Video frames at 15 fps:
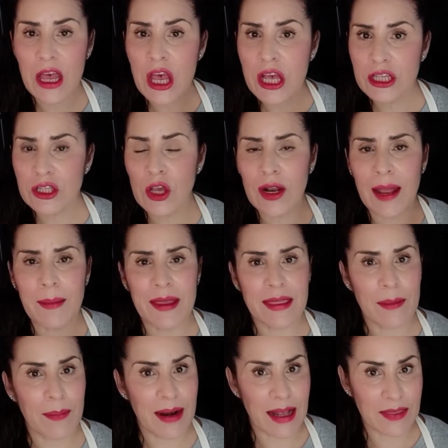solamente
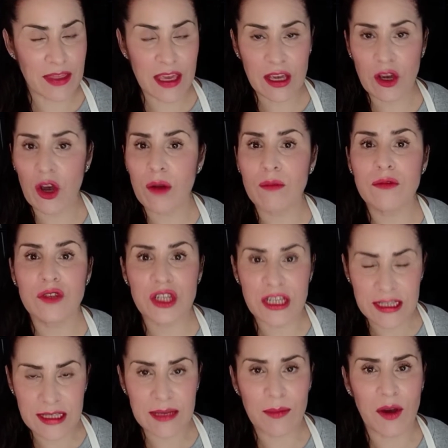para ti, con
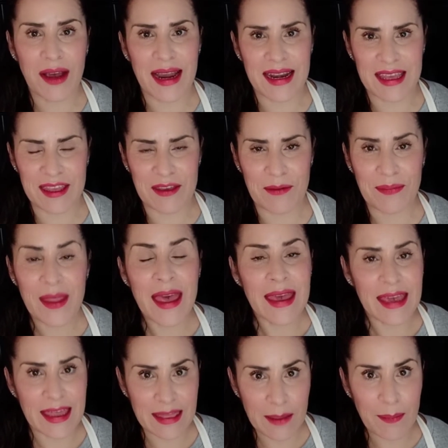muchísimo cariño.
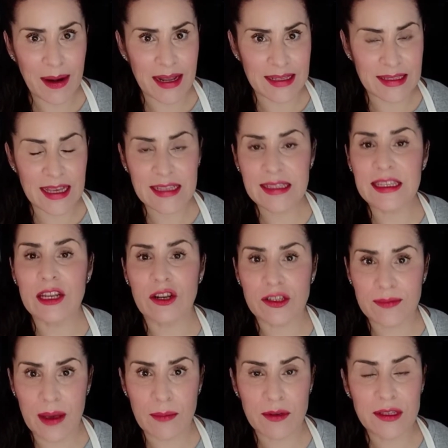¿Qué te parece si nos
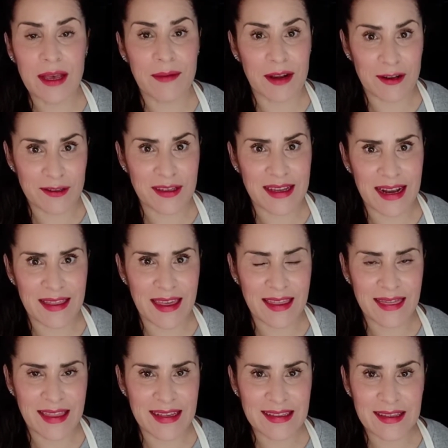vamos a ver los
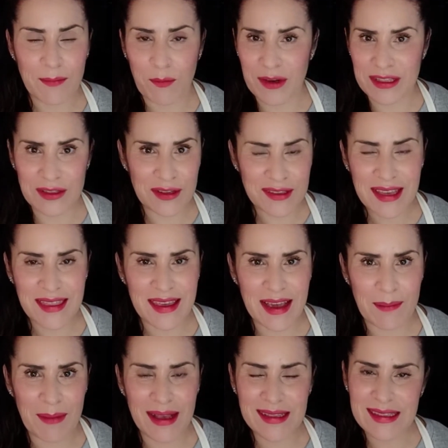ingredientes? Pues no se diga
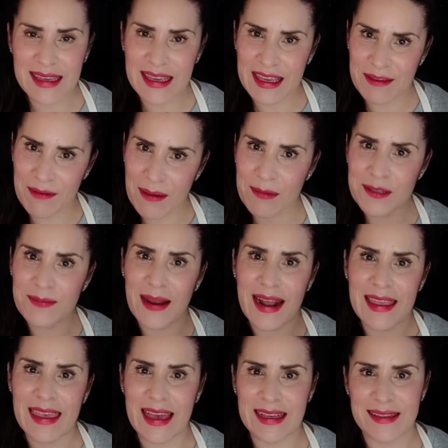más y vamos para
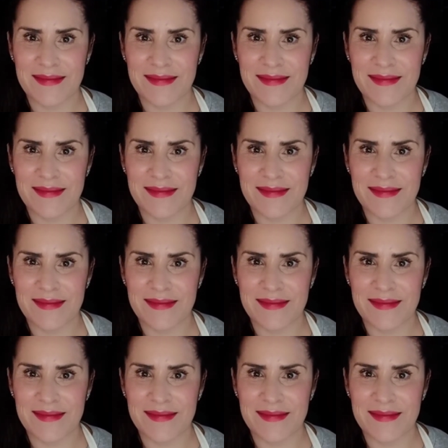allá.